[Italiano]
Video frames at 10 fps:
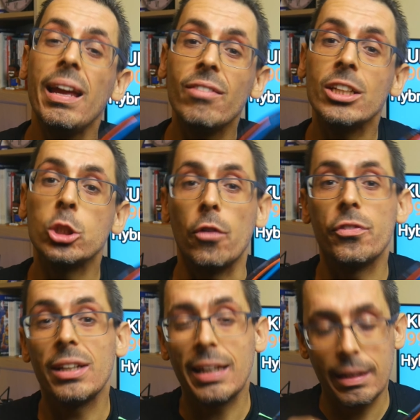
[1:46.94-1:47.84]
Eva
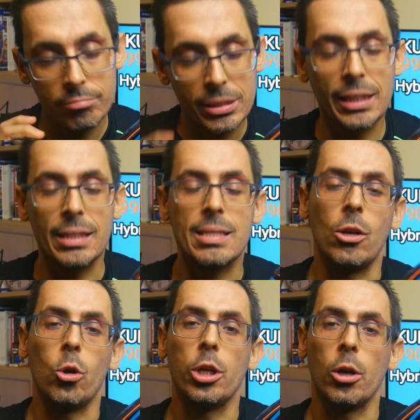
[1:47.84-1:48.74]
Soft che strizza
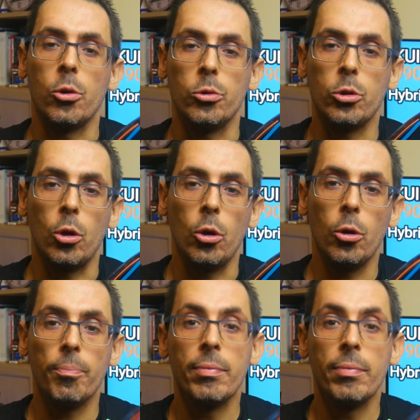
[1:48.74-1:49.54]
l'occhio al controllo.